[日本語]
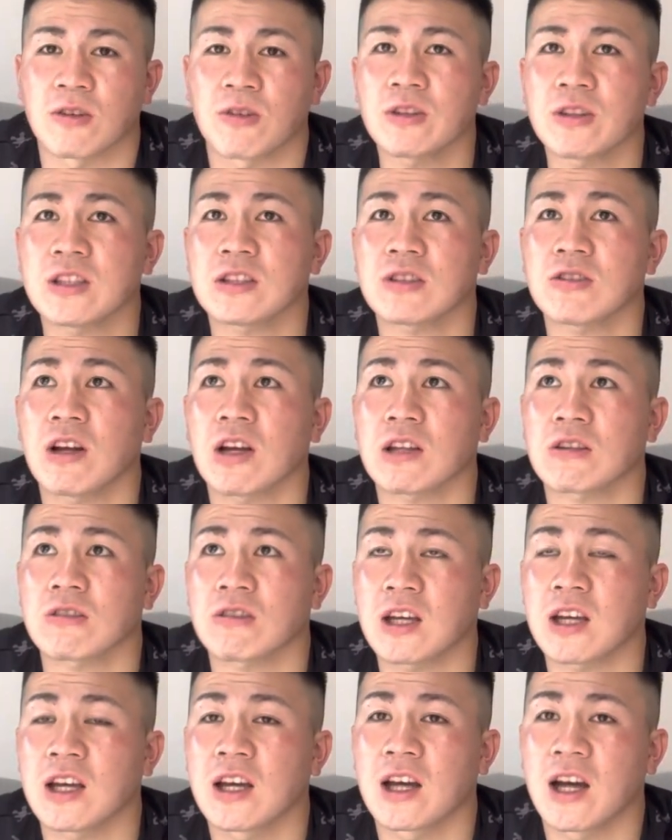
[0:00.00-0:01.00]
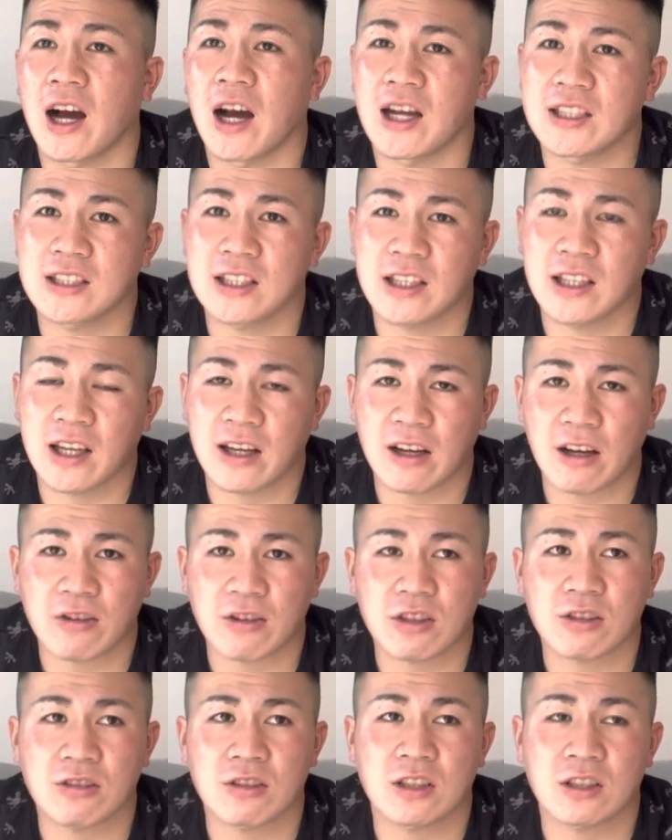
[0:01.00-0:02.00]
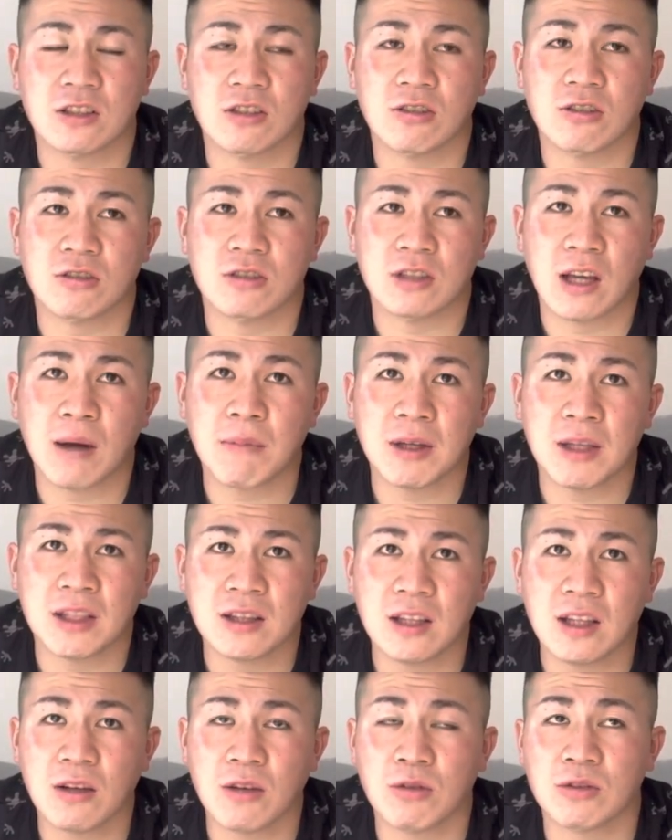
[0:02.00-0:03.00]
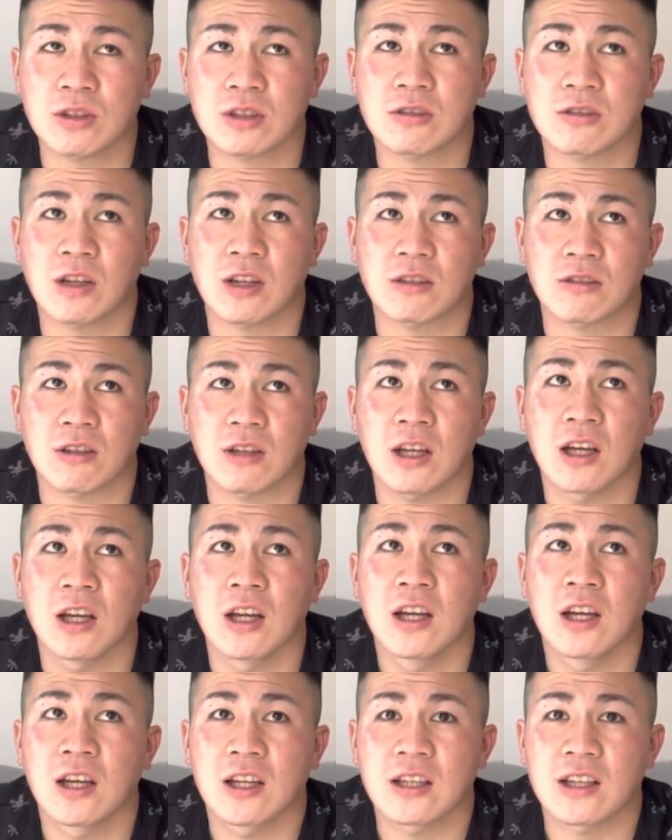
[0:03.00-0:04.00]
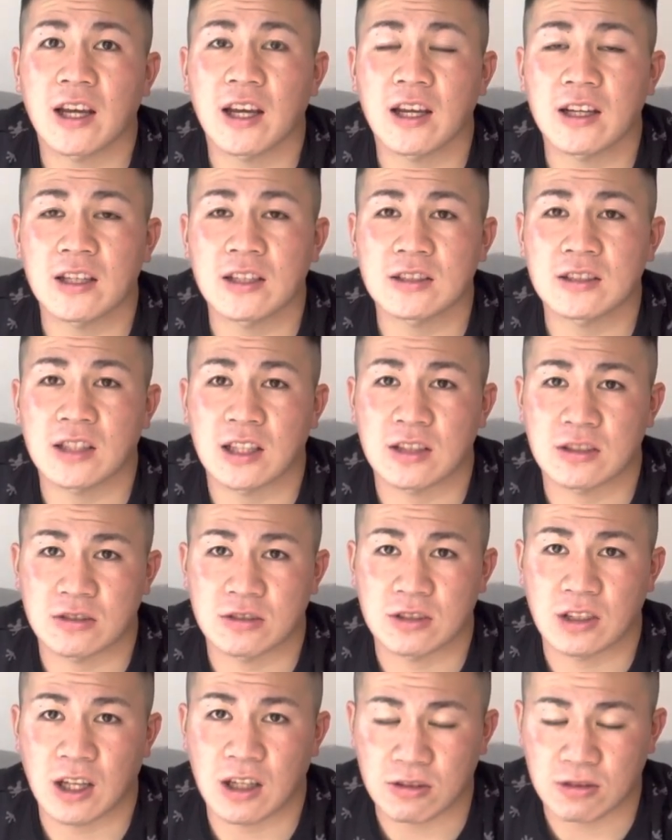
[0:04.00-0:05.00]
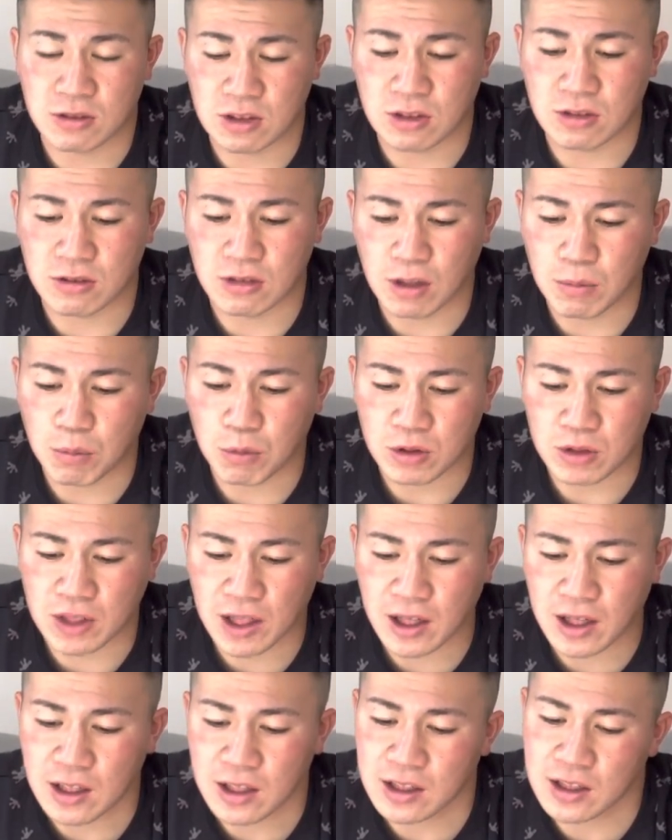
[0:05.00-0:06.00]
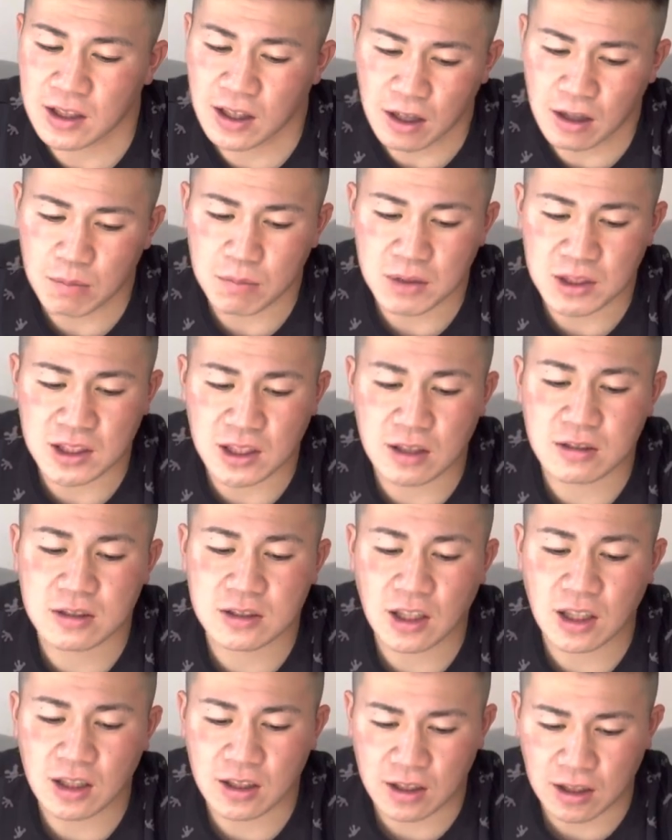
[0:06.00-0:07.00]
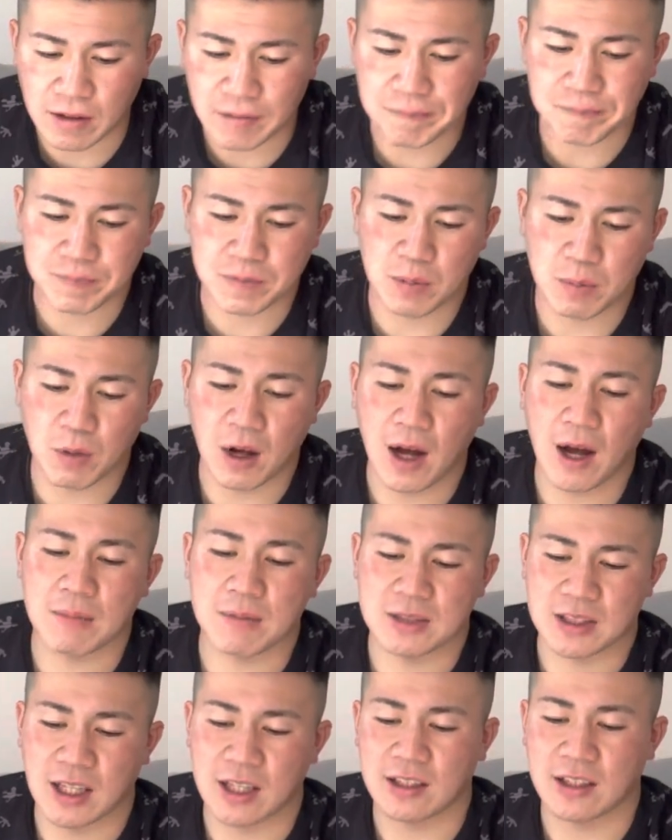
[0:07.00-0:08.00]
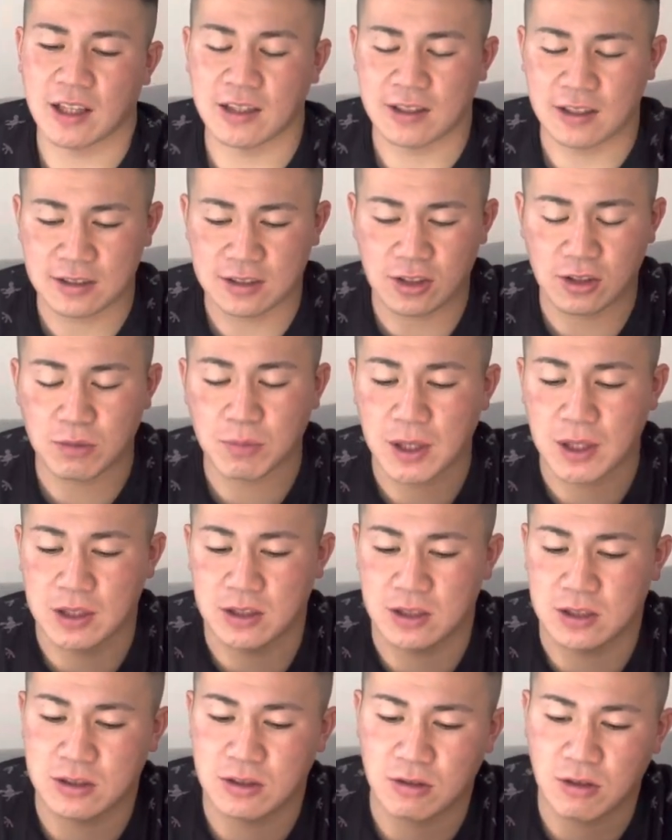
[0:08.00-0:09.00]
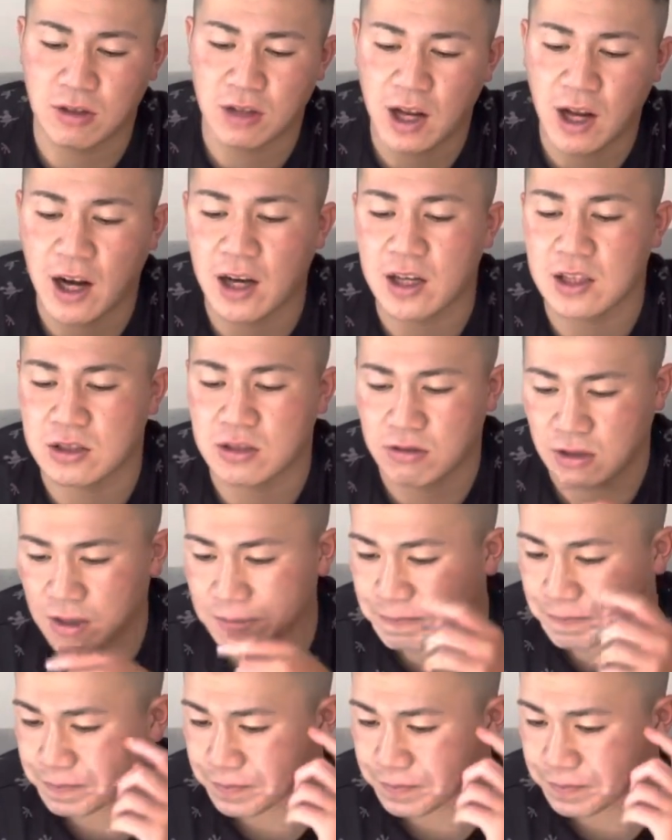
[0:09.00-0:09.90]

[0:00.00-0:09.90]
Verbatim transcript: ほんで、その後ね、アジア大学行くんですけど、辞めて、ほんで、その後ね、競輪選手になるっていうね、もう経歴がね、めちゃくちゃなね、もう羽生さんなんですけど、まあね、そのね、話をね、